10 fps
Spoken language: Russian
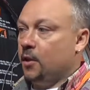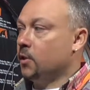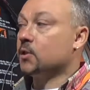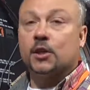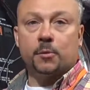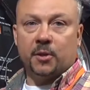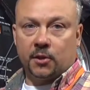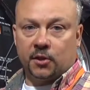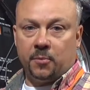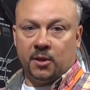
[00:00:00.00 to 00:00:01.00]
и с нашим
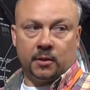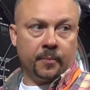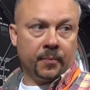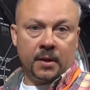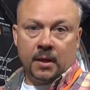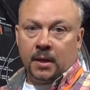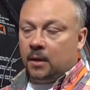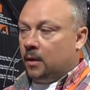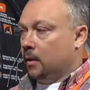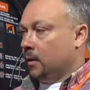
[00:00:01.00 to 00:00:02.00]
ассортиментом.
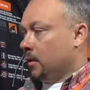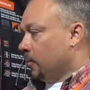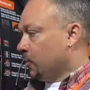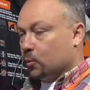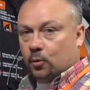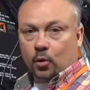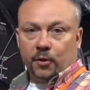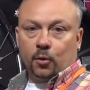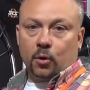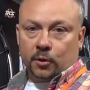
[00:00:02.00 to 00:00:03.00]
А,
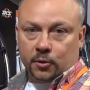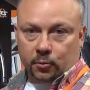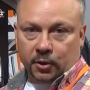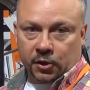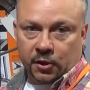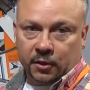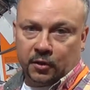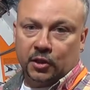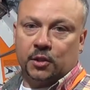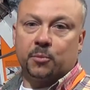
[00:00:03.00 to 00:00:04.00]
безусловной гордостью нашей,
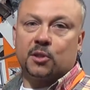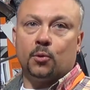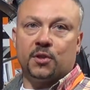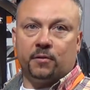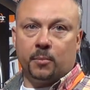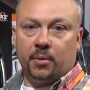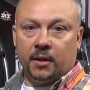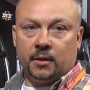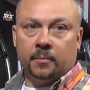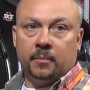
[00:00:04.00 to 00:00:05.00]
нашим эксклюзивным
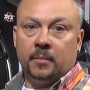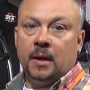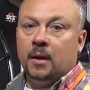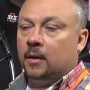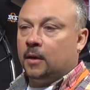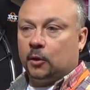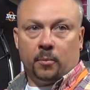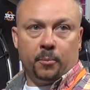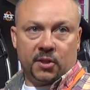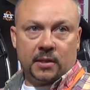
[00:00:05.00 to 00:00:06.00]
брендом, который
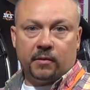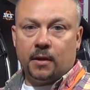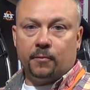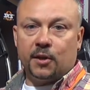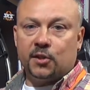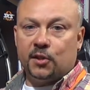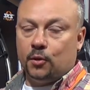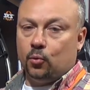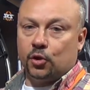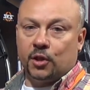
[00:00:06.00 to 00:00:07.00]
мы представляем в
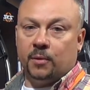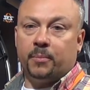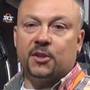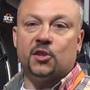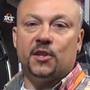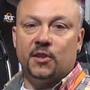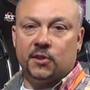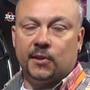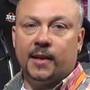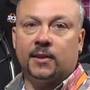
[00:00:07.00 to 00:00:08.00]
России уже почти
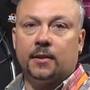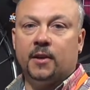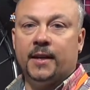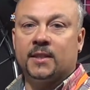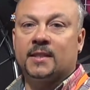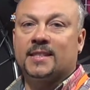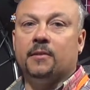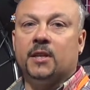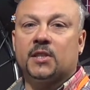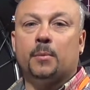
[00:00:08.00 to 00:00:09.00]
10 лет, является
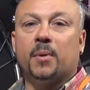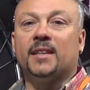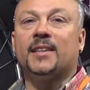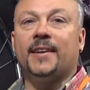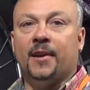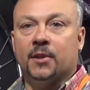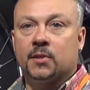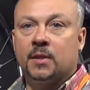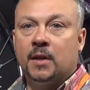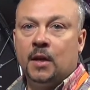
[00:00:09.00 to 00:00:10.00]
словацкий бренд
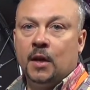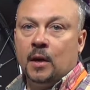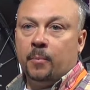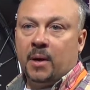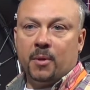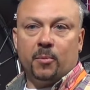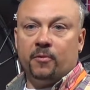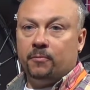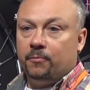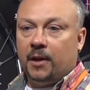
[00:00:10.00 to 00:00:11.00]
«Келес». Помимо
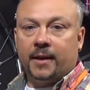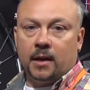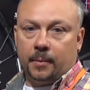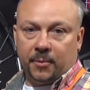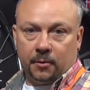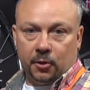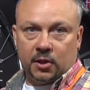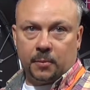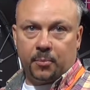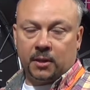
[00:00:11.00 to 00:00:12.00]
великолепных
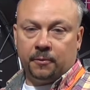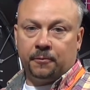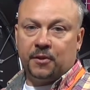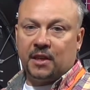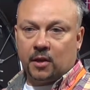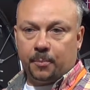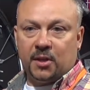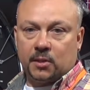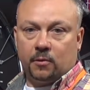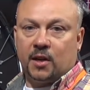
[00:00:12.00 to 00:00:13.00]
велосипедов
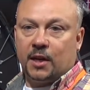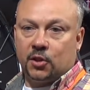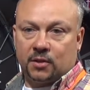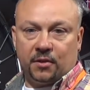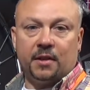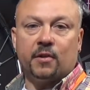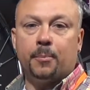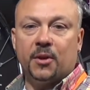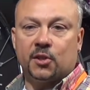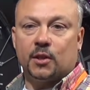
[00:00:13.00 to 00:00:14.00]
европейского качества и
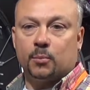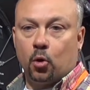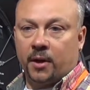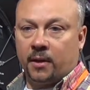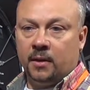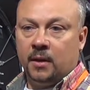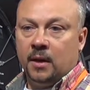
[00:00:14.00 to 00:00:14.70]
европейской сборки,